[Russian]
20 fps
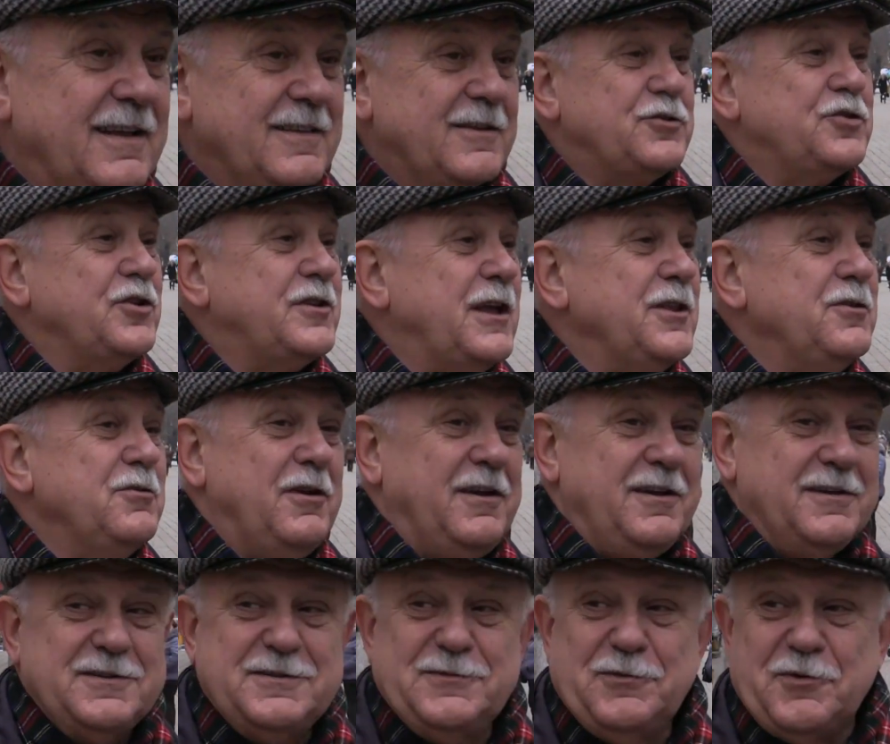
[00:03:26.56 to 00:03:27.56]
То что-то одно
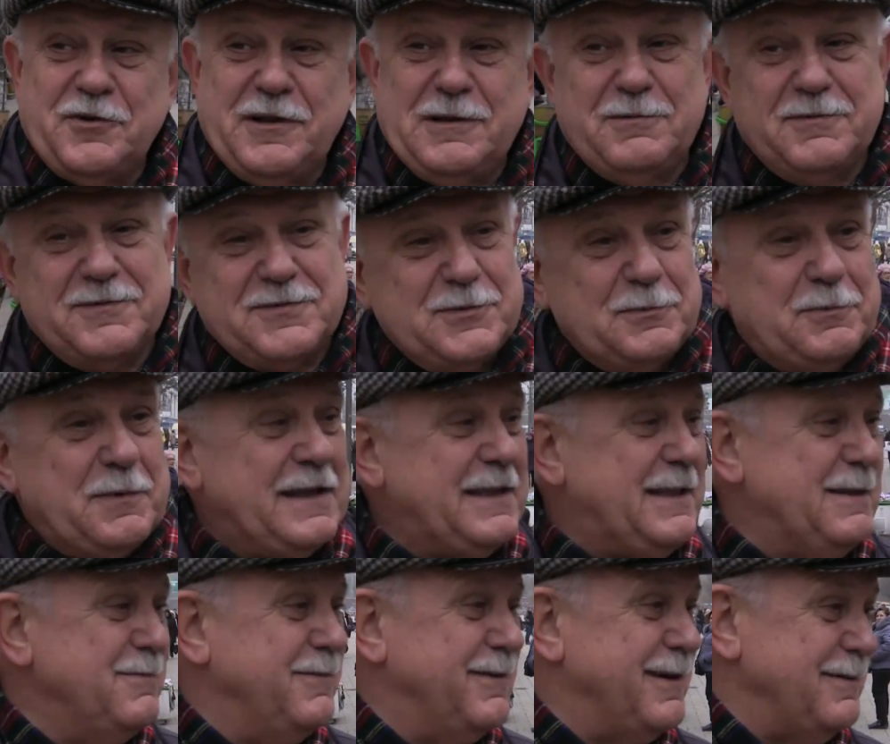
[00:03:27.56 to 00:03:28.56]
из двух, либо
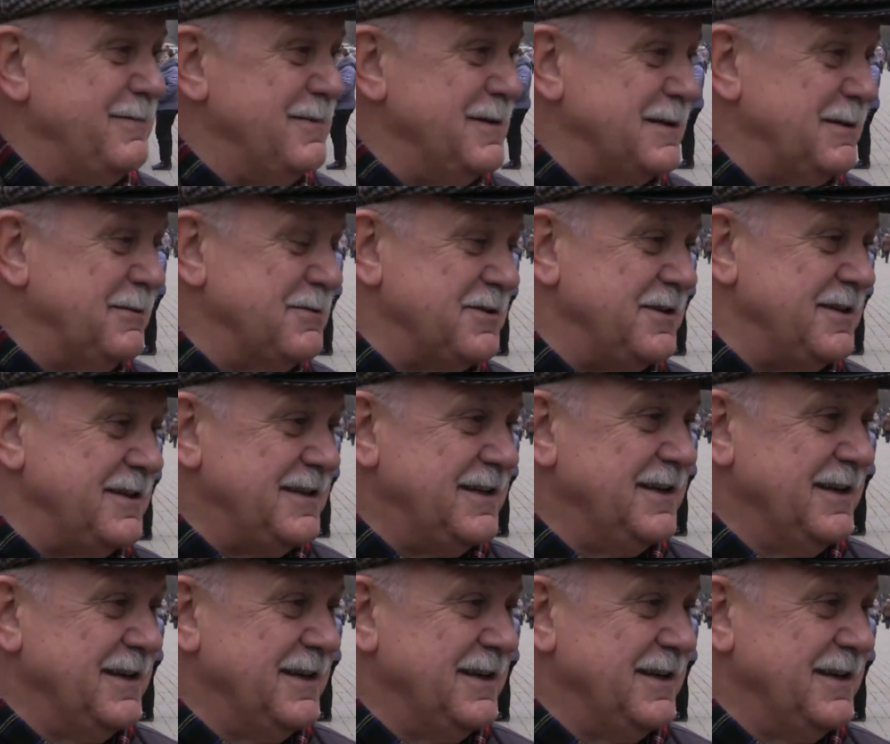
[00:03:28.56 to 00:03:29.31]
выступать, либо в армии служить.